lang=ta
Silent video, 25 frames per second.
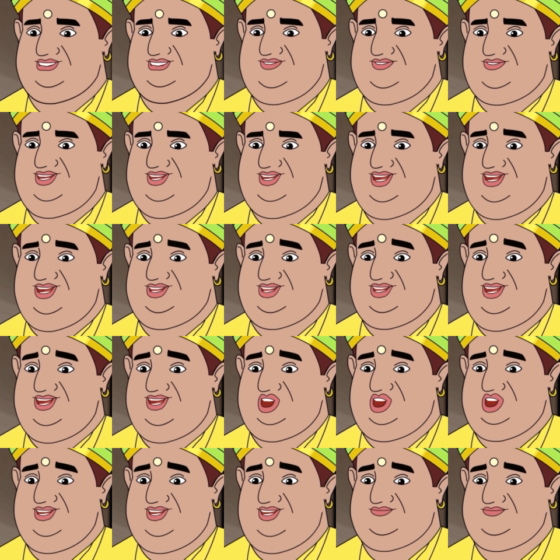என்கிட்ட
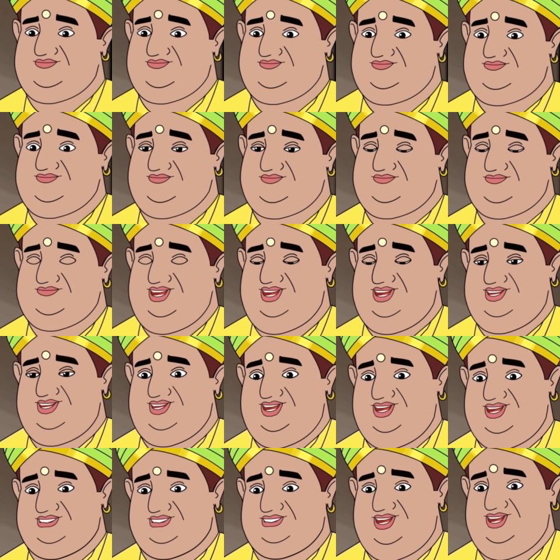இவ்வளவு சொத்து இருக்கு
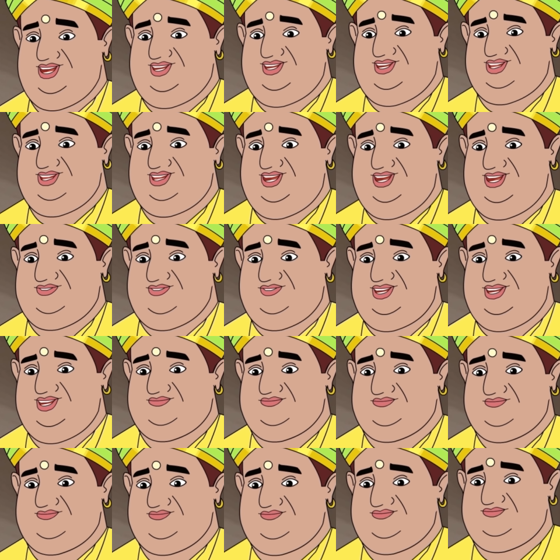வீட்டில்
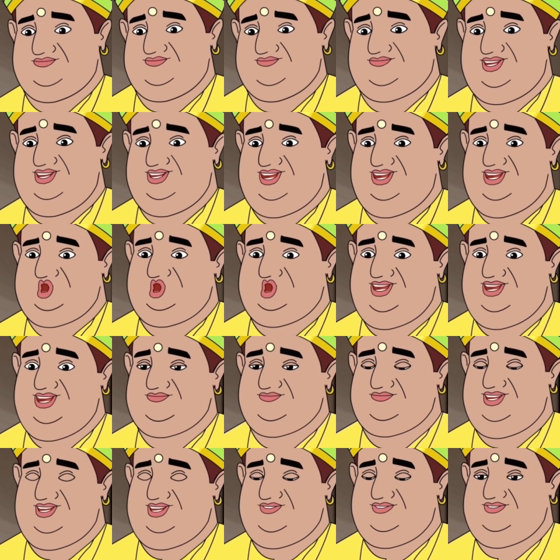வேலைக்காரங்க இருக்காங்க
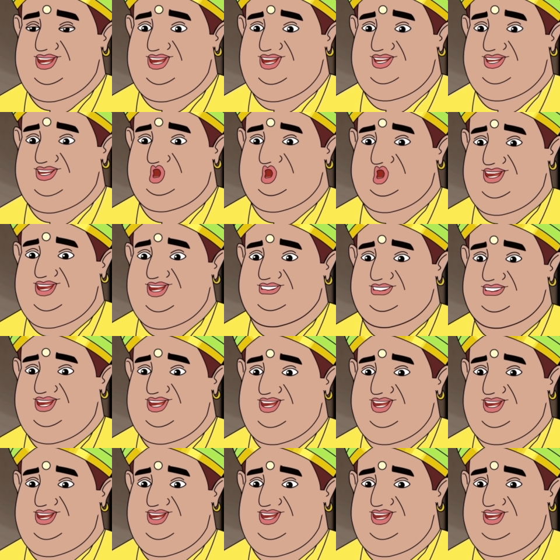நான் ஒரு வேலை செய்ய